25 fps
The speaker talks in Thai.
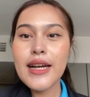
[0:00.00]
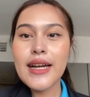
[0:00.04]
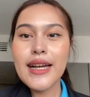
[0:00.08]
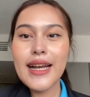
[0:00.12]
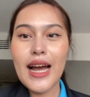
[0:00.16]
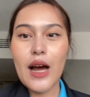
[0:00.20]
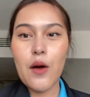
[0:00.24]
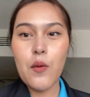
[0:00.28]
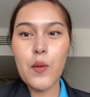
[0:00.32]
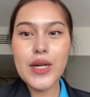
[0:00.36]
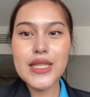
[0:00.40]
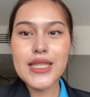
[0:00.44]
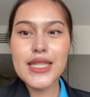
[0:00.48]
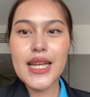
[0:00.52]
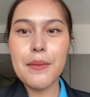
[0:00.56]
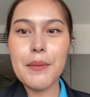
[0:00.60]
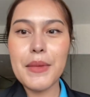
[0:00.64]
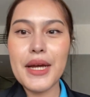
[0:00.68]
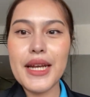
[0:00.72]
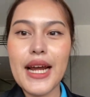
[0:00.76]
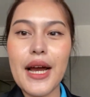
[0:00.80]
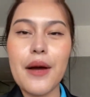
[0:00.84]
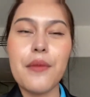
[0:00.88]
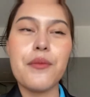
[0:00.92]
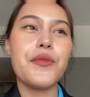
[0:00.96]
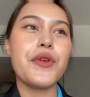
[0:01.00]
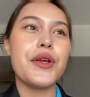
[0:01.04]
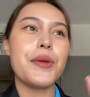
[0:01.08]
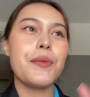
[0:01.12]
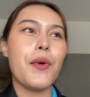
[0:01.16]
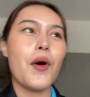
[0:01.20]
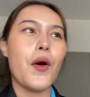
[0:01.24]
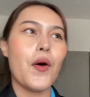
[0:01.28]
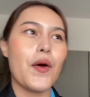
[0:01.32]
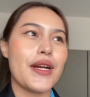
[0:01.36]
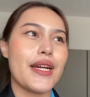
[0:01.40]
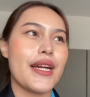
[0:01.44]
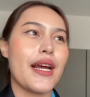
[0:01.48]
กะว่าจะมาทำรีพ
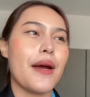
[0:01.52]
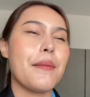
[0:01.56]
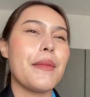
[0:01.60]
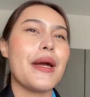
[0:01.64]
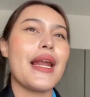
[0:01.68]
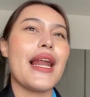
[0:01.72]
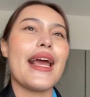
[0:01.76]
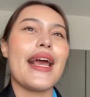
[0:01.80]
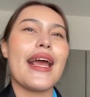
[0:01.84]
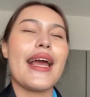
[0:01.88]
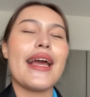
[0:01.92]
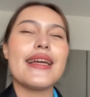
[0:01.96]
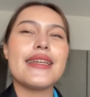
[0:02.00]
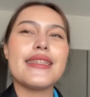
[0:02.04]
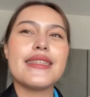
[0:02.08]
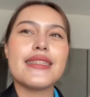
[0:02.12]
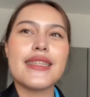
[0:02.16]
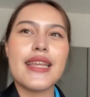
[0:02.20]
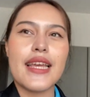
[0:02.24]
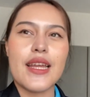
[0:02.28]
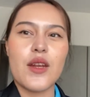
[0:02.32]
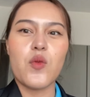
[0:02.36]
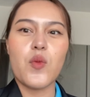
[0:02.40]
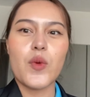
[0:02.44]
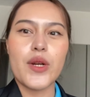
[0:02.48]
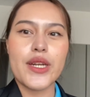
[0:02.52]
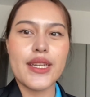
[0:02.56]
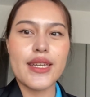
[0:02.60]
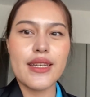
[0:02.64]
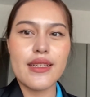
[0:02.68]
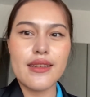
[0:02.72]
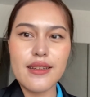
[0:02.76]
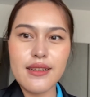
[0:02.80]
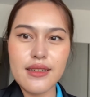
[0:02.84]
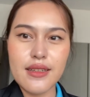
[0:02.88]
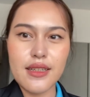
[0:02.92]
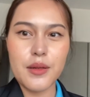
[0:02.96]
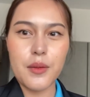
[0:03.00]
อร์ตทำอะไรให้เสร็จวันนี้
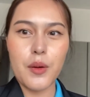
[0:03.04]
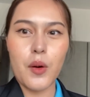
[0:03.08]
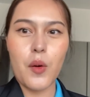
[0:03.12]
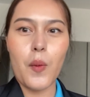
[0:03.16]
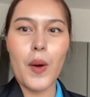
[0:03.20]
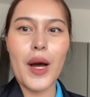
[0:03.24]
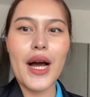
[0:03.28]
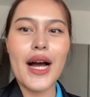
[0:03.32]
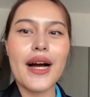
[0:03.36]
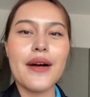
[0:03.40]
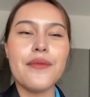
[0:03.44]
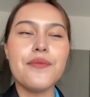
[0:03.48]
เลยเพราะว่า